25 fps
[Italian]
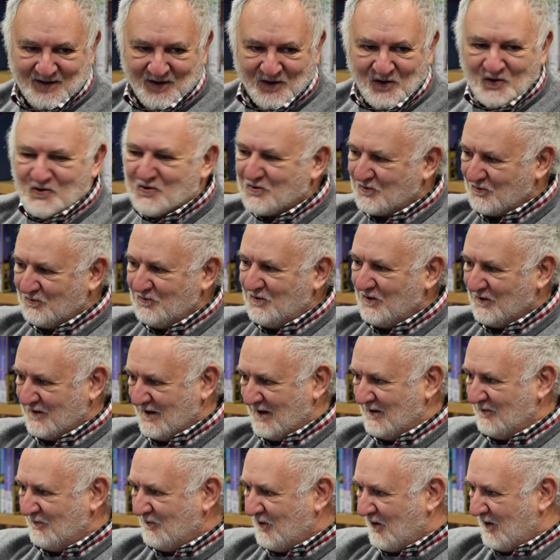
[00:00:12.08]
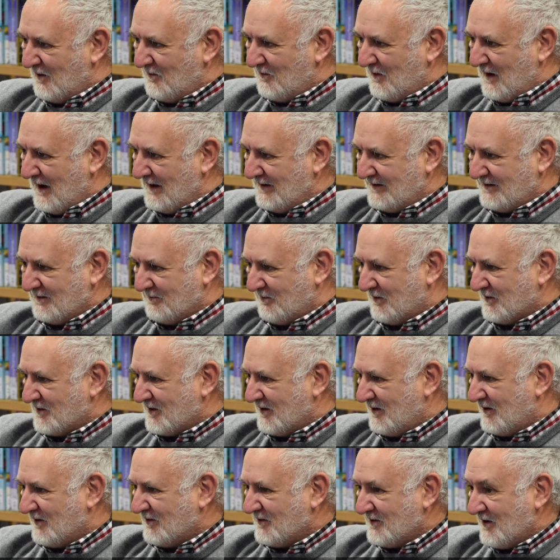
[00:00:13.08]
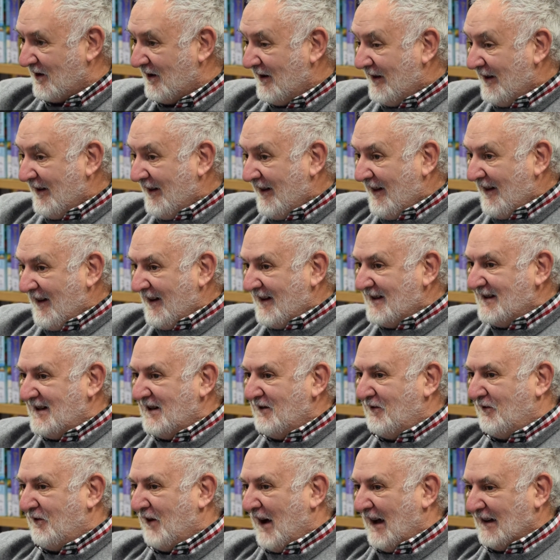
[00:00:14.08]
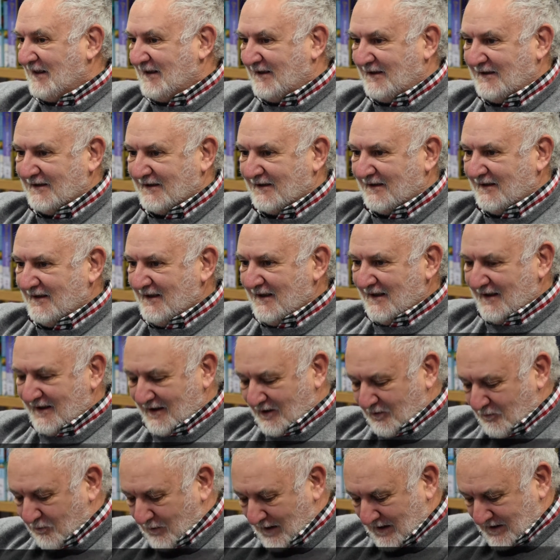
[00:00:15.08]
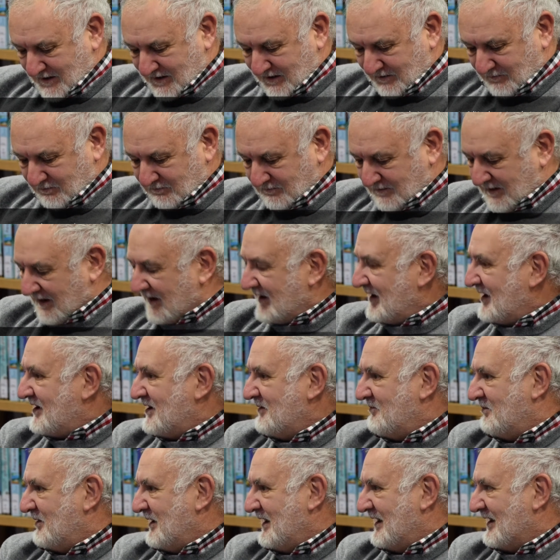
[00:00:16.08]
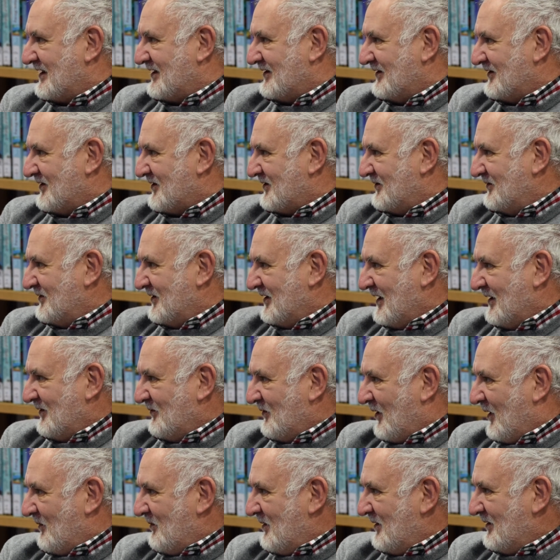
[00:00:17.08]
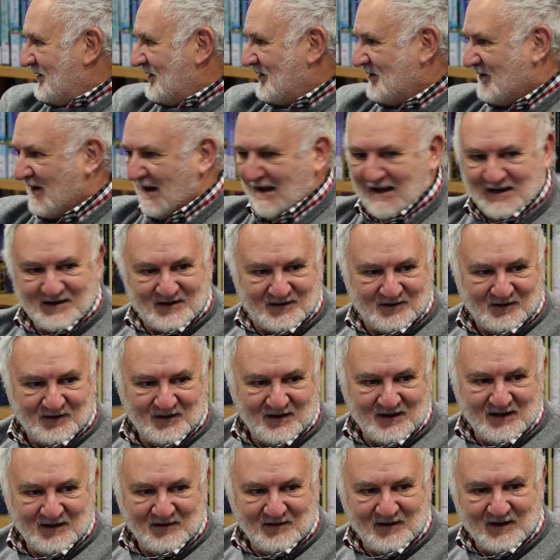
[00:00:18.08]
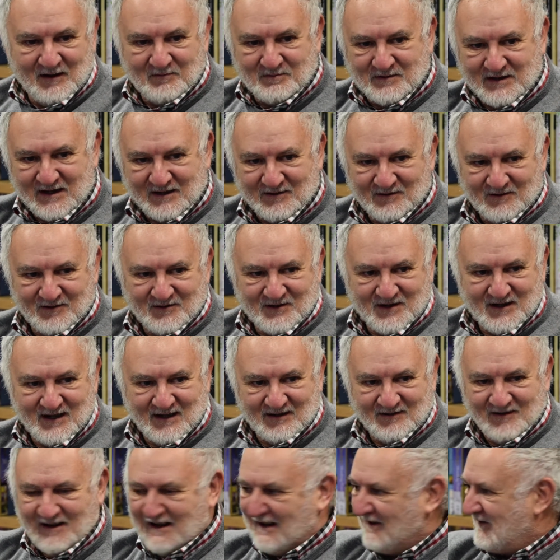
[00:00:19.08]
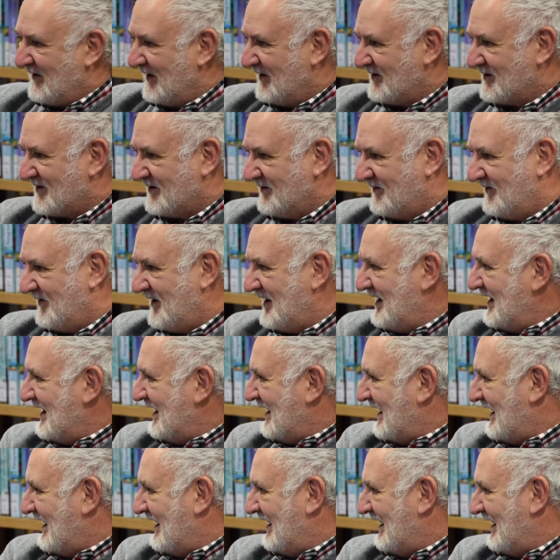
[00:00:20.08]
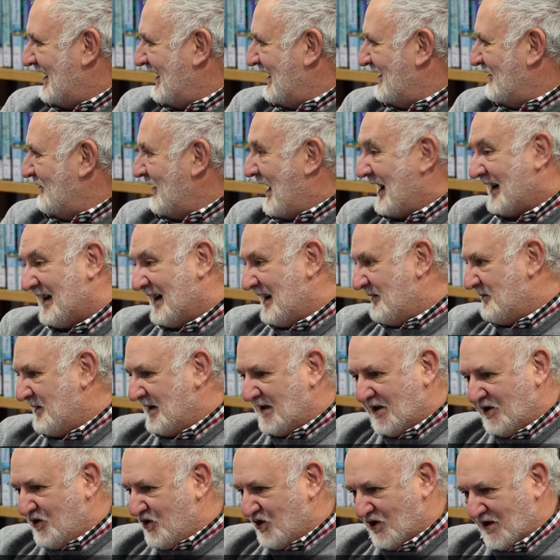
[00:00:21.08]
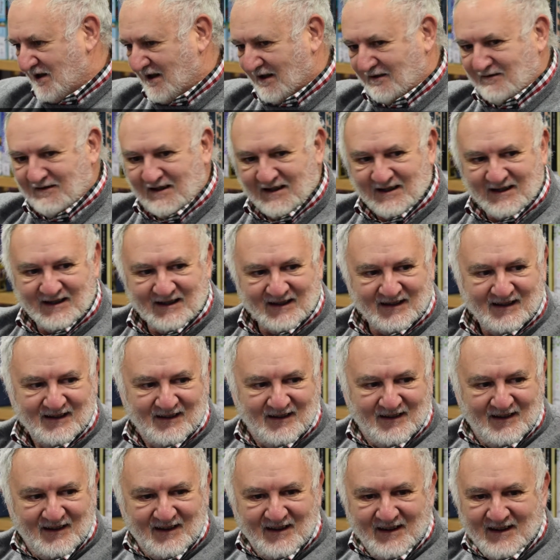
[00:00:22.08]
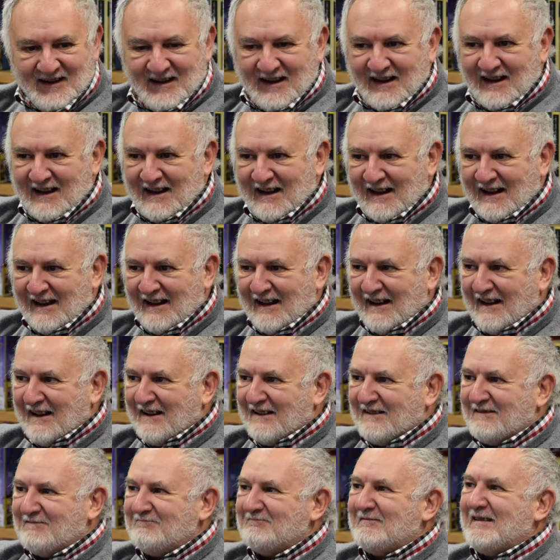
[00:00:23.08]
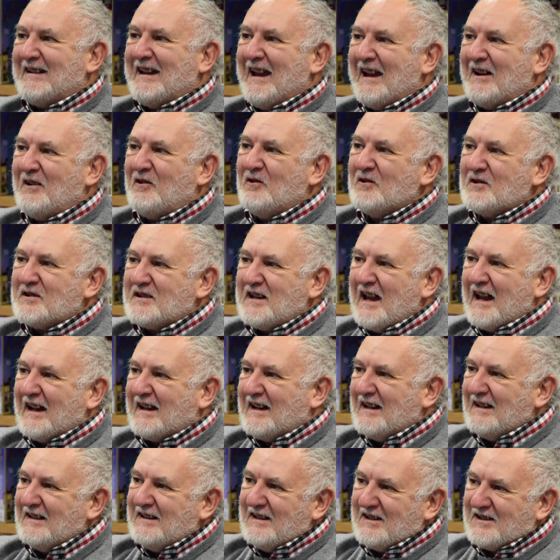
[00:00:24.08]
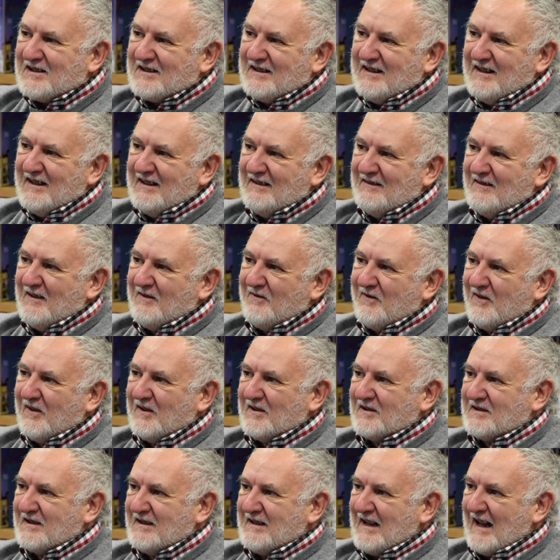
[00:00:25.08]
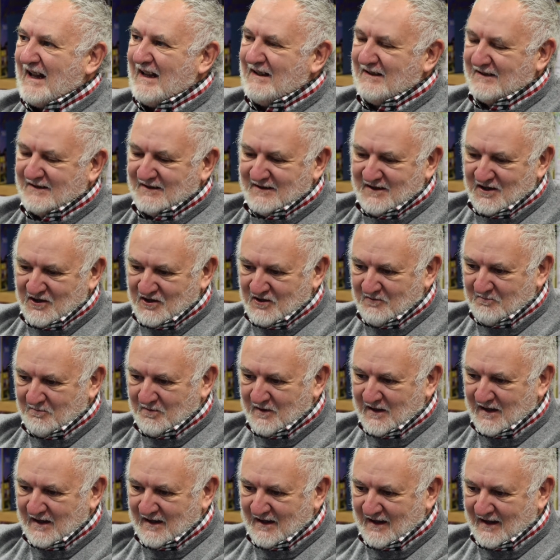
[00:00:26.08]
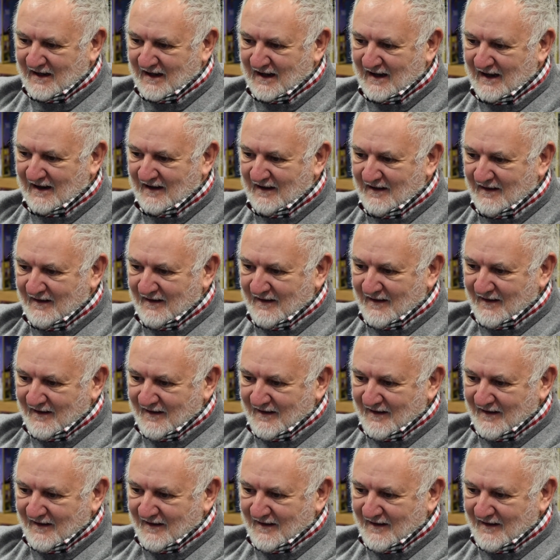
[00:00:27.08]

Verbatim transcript: no? lo studio dell'uomo, antropologo. No? Di fatto quasi tutte le discipline sono studio dell'uomo, lo è la storia, lo è la psicologia, lo è la filosofia, lo è anche la medicina, quindi eh, eh che cos'è che distingue forse da altre discipline? Che,